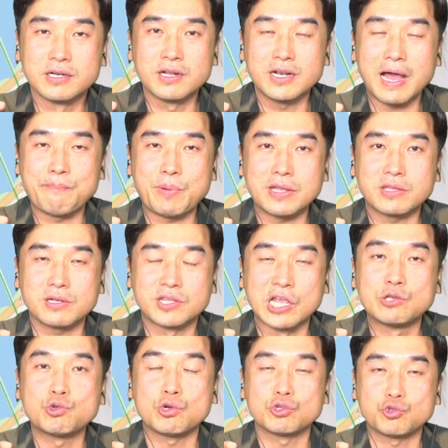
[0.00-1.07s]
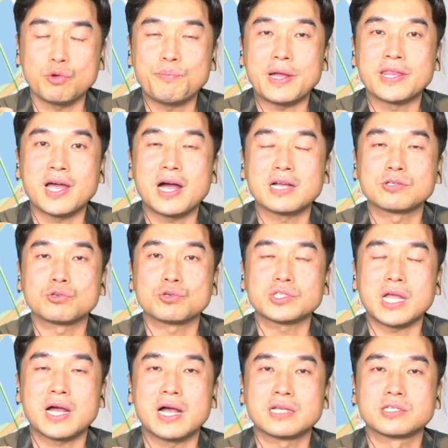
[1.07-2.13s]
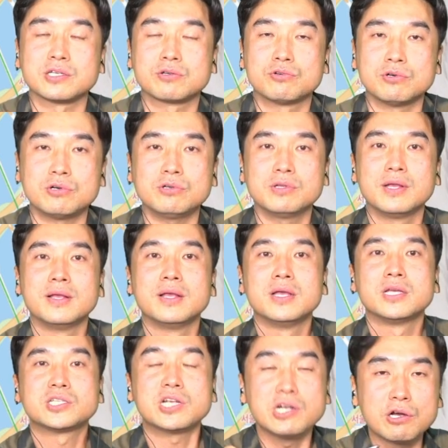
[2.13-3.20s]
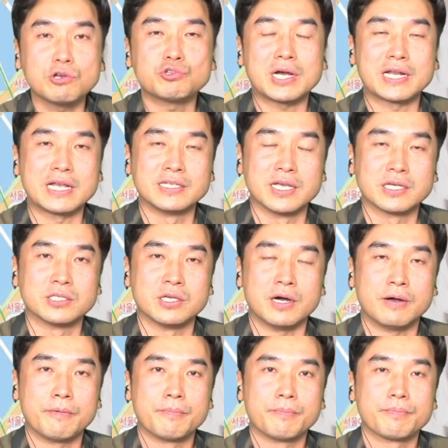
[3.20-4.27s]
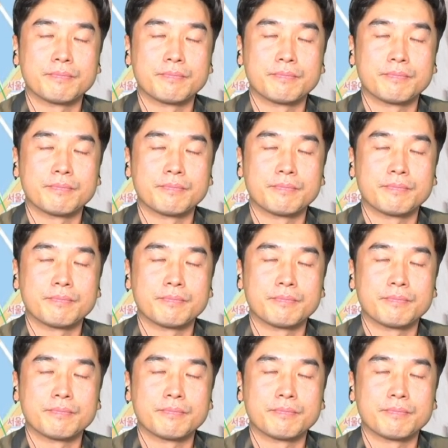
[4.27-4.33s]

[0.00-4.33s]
그런 아파트를 대출을 좀 받아가지고 사가지고 실거주하라는 얘기죠.